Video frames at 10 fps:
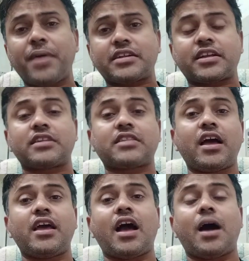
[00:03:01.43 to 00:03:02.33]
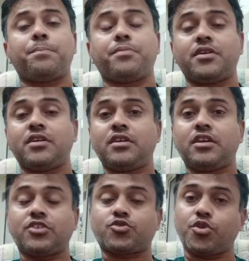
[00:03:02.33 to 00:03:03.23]
इंपैक्ट करता है आप
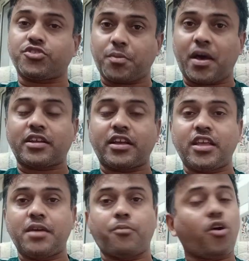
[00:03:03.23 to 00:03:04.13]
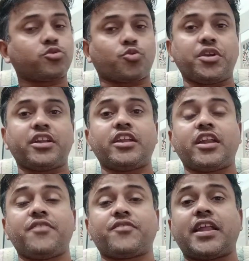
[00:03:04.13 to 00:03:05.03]
इसको इस्तेमाल करिए बहुत क्विकली
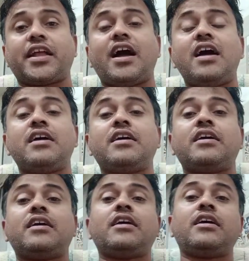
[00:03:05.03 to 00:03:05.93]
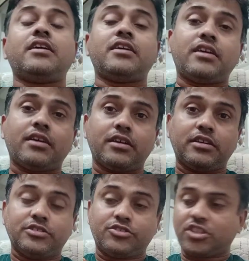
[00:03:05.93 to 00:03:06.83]
रिलीफ करेगा
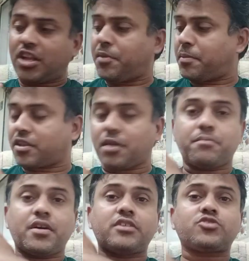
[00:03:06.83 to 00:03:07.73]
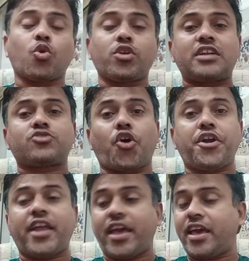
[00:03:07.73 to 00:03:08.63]
जितने भी मतलब शोल्डर
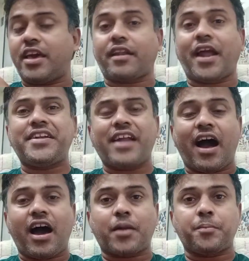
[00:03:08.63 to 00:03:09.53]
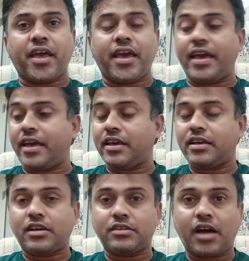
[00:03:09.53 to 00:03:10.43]
जॉइंट है राइट आर्म है
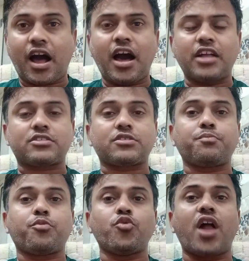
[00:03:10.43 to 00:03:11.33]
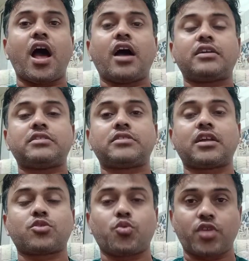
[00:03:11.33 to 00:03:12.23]
हाथ पूरा
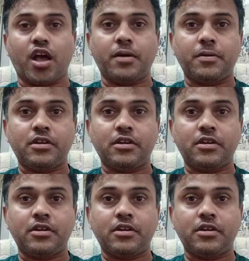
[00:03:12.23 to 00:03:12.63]
दर्द होना